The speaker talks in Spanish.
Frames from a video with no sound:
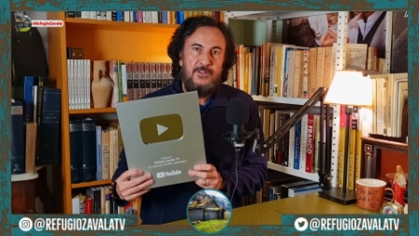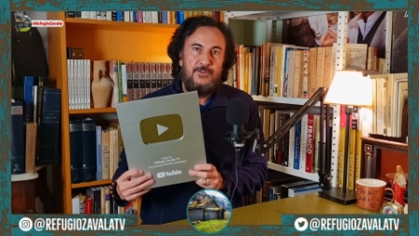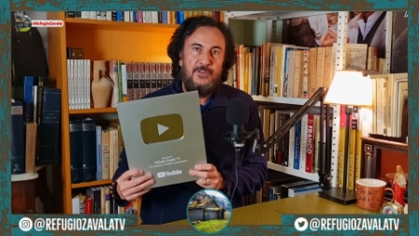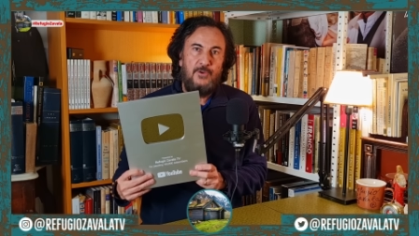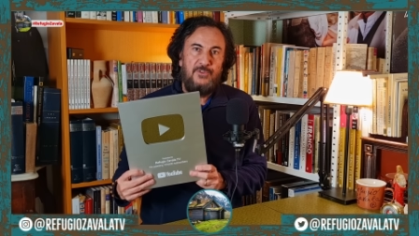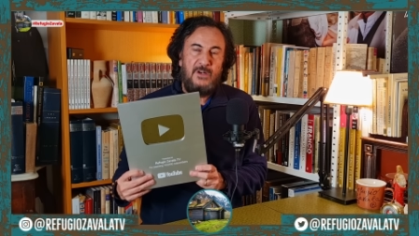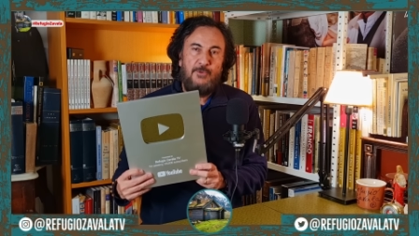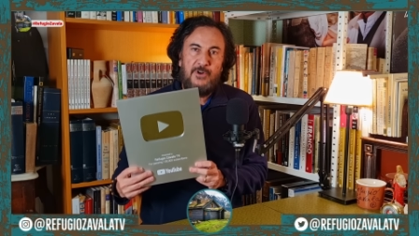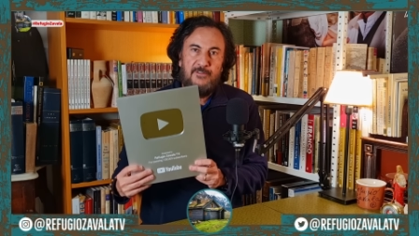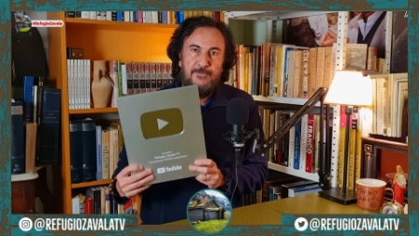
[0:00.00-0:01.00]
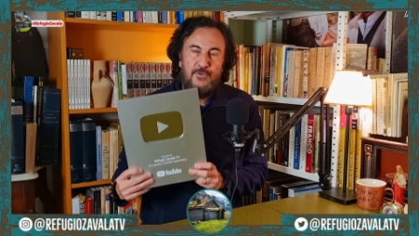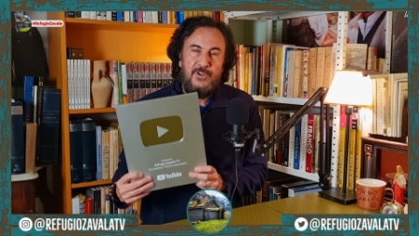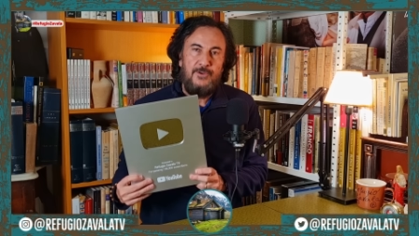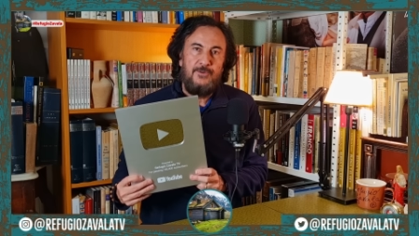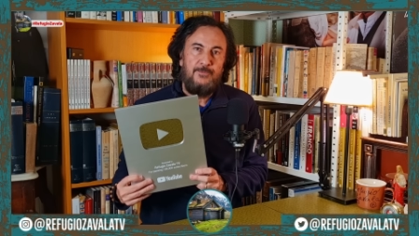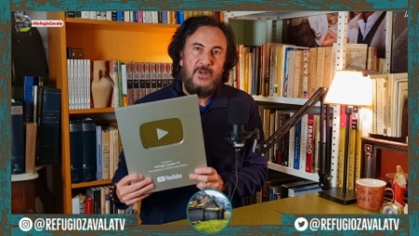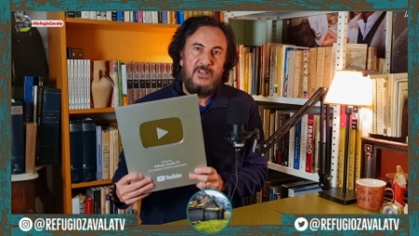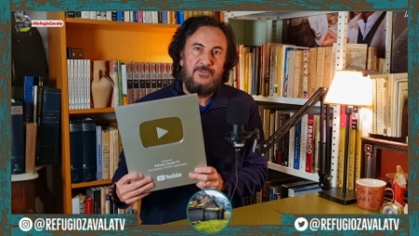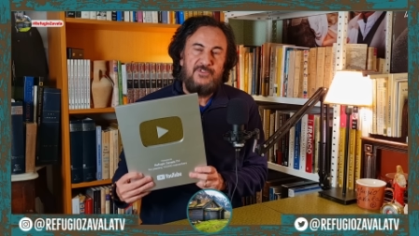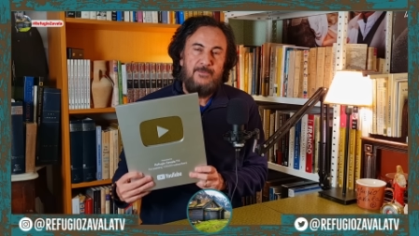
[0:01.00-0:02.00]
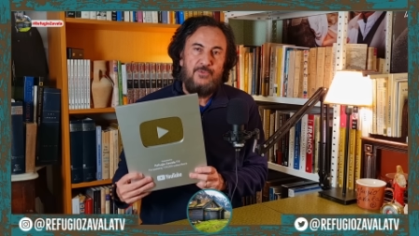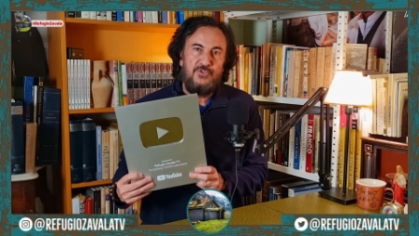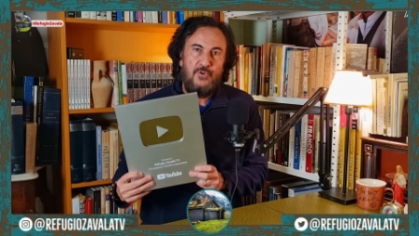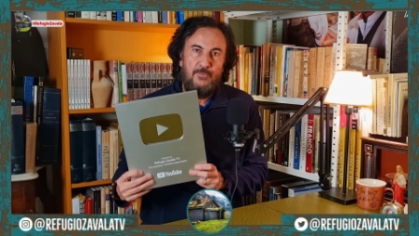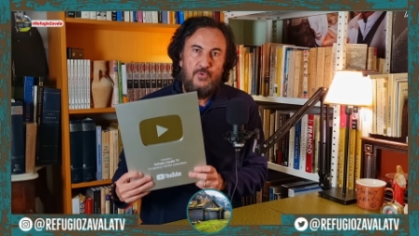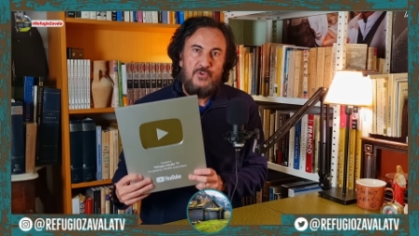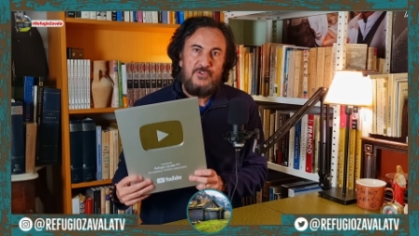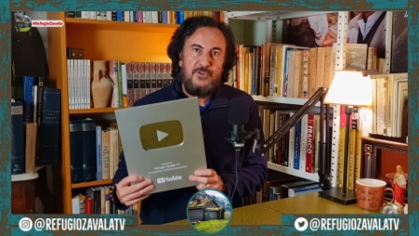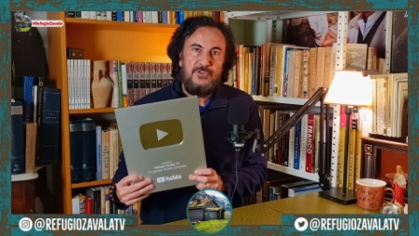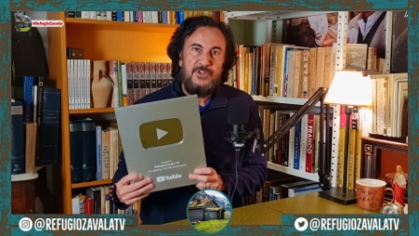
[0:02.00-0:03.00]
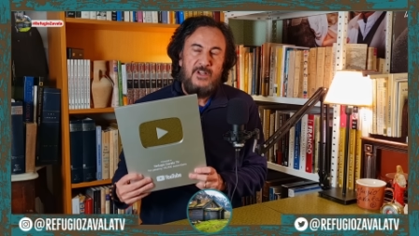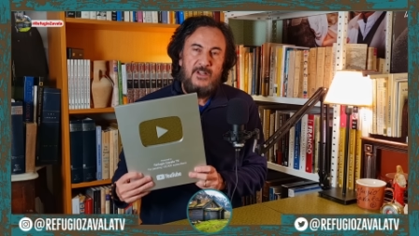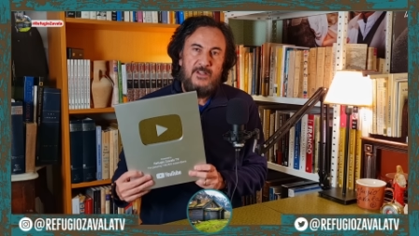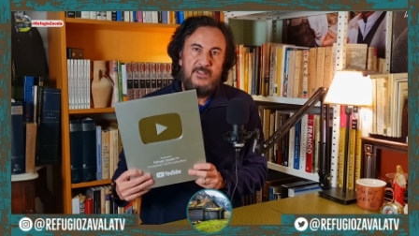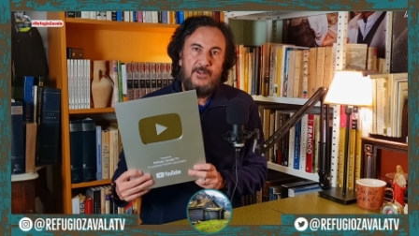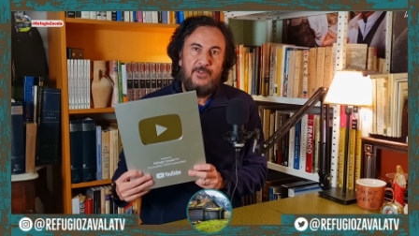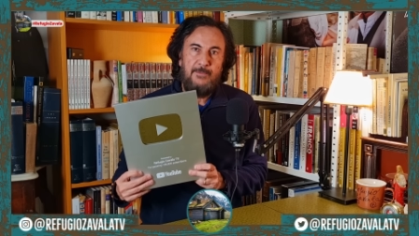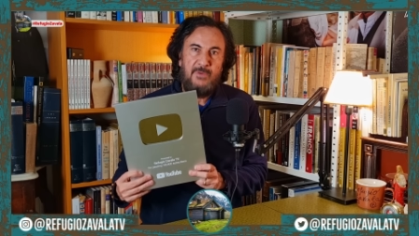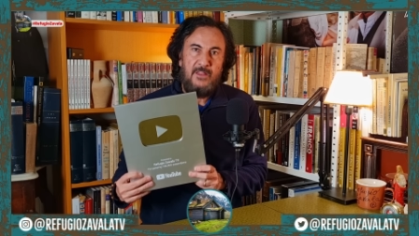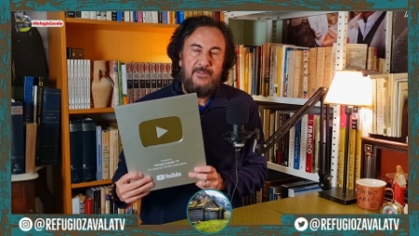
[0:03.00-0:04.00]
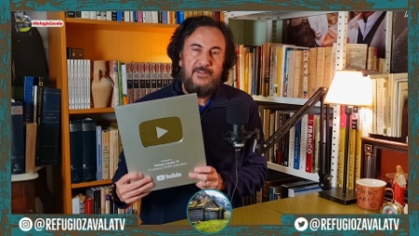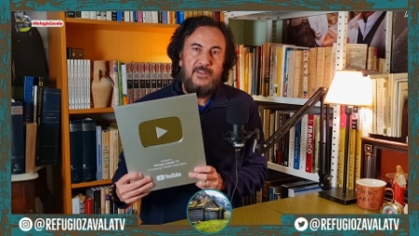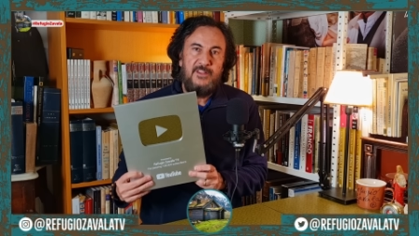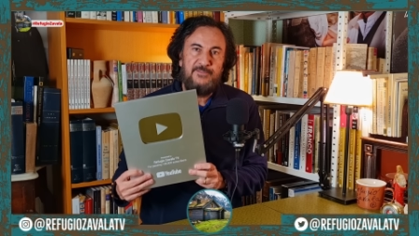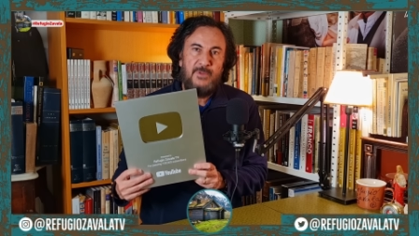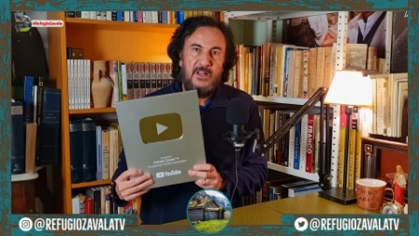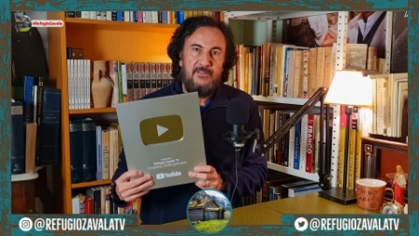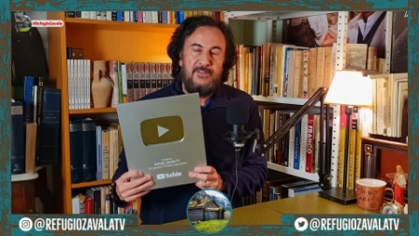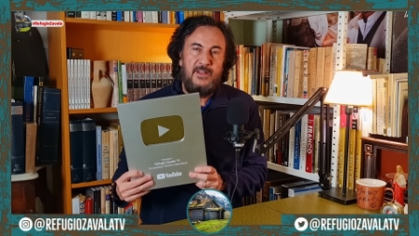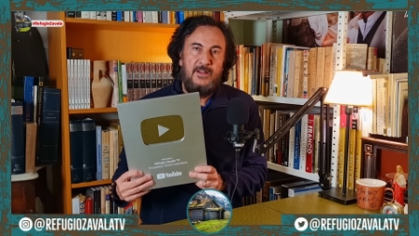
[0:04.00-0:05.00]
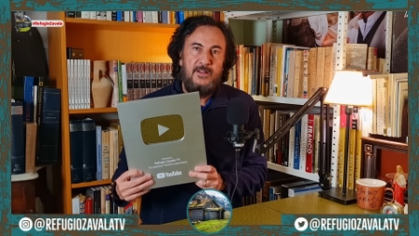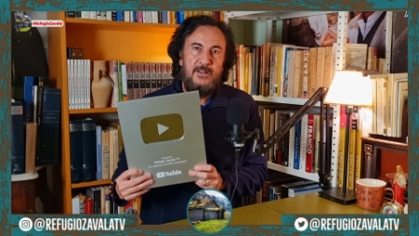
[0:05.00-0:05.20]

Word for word: donde encontramos refugio para estos tiempos convulsos, lleno de paz y de esperanza.